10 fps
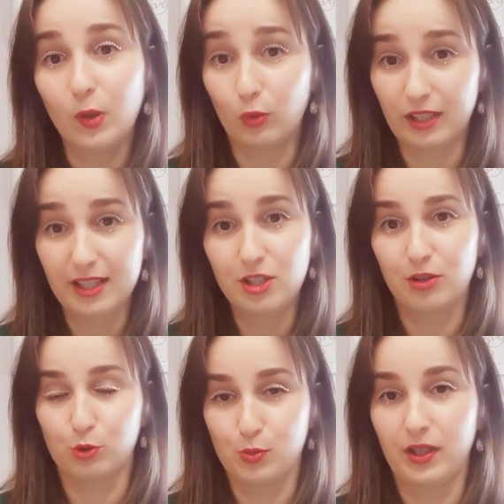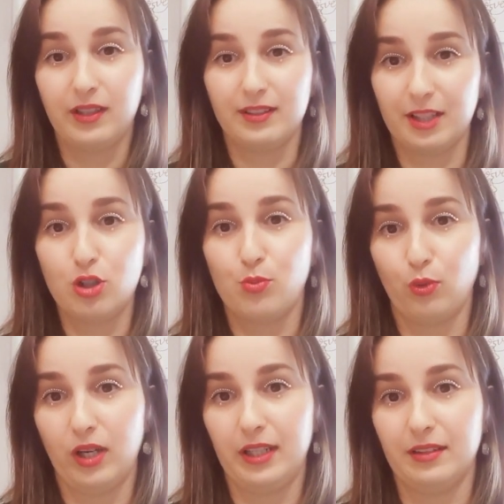Удача, успех их также
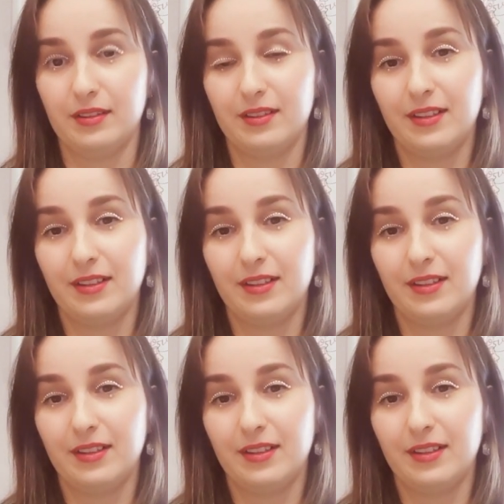пугает.